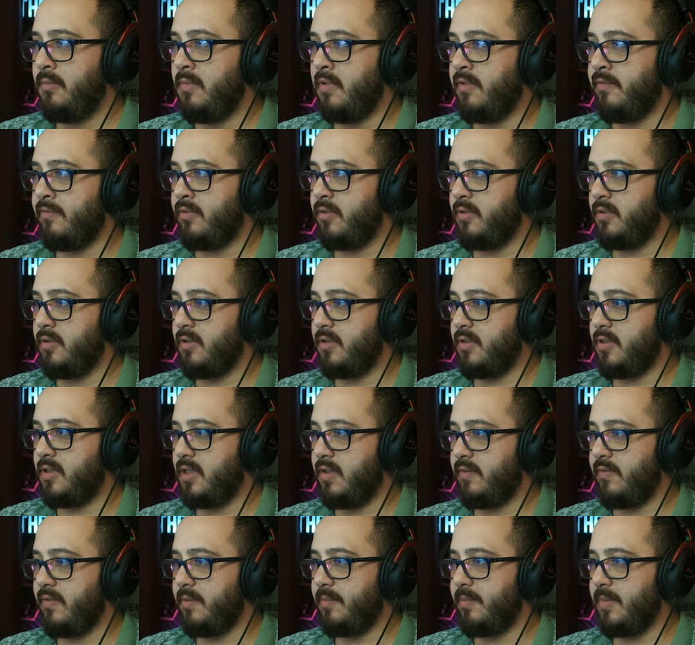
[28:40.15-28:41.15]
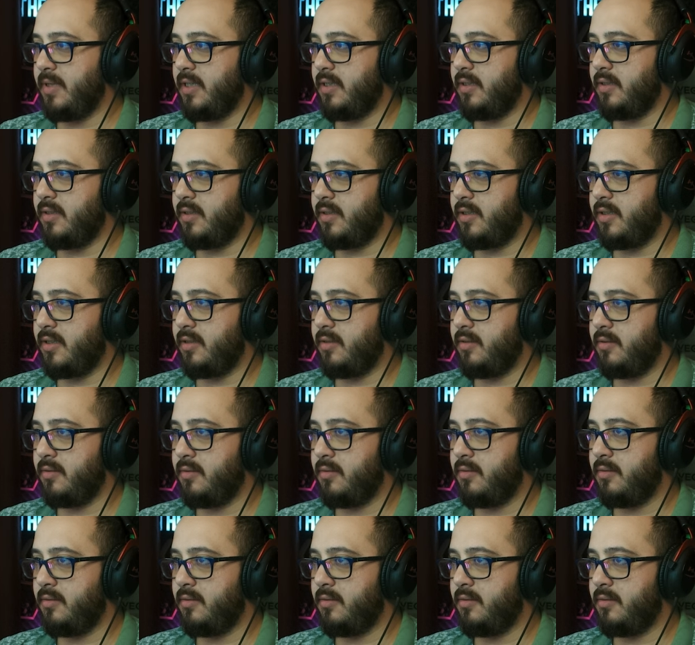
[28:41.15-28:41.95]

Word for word: المفروض ان السيلفر ما عنده شيء